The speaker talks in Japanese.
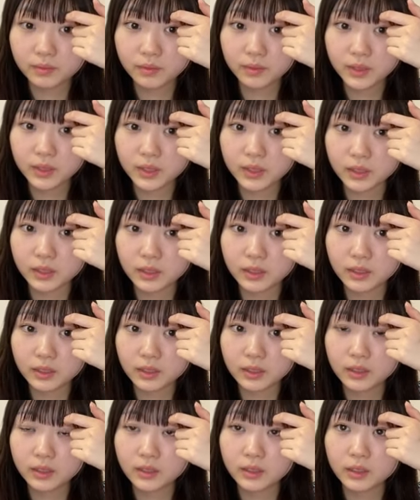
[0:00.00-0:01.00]
宮
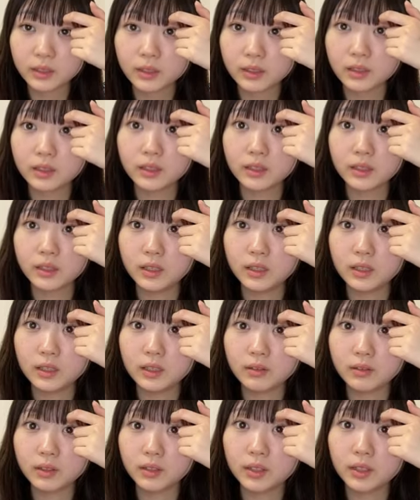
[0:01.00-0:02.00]

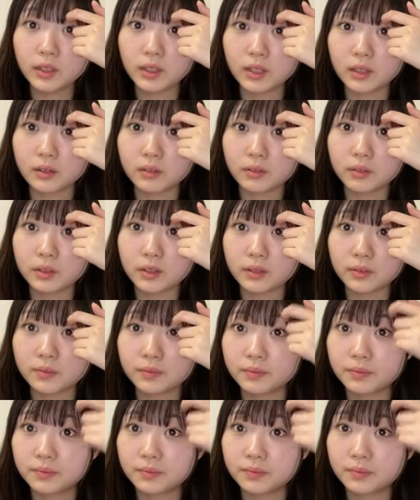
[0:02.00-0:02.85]
城岩手県とか